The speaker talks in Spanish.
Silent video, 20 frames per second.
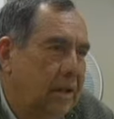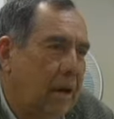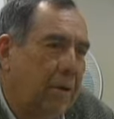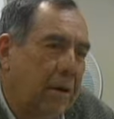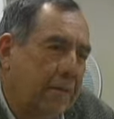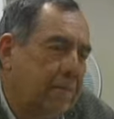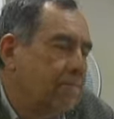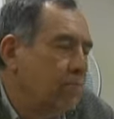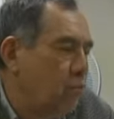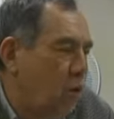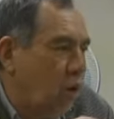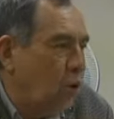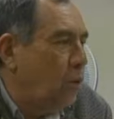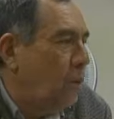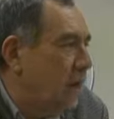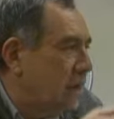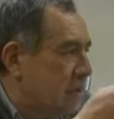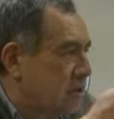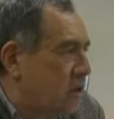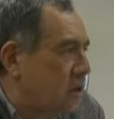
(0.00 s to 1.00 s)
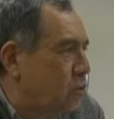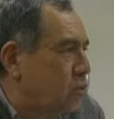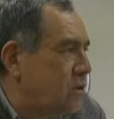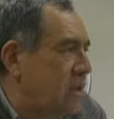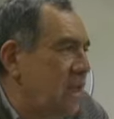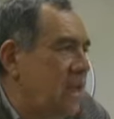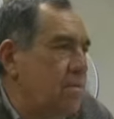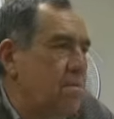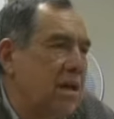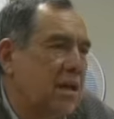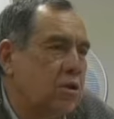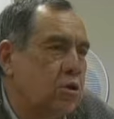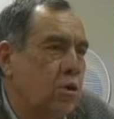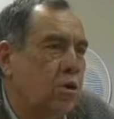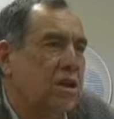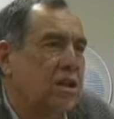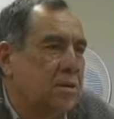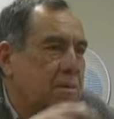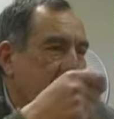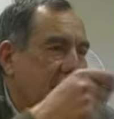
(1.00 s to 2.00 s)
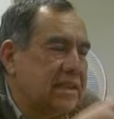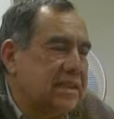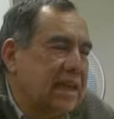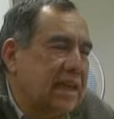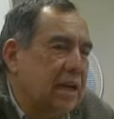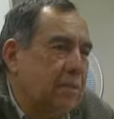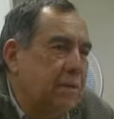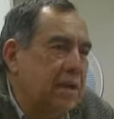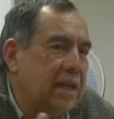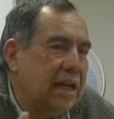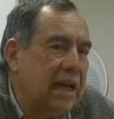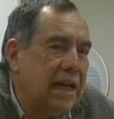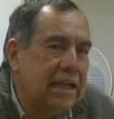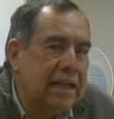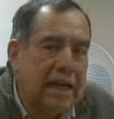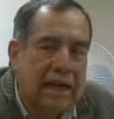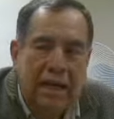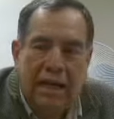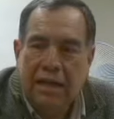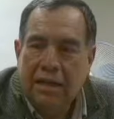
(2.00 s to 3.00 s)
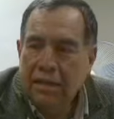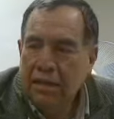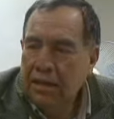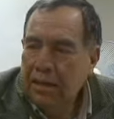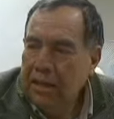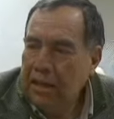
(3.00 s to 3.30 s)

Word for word: A ver, vamos, va a hacer usted inversiones y van a sacar mineral de acá.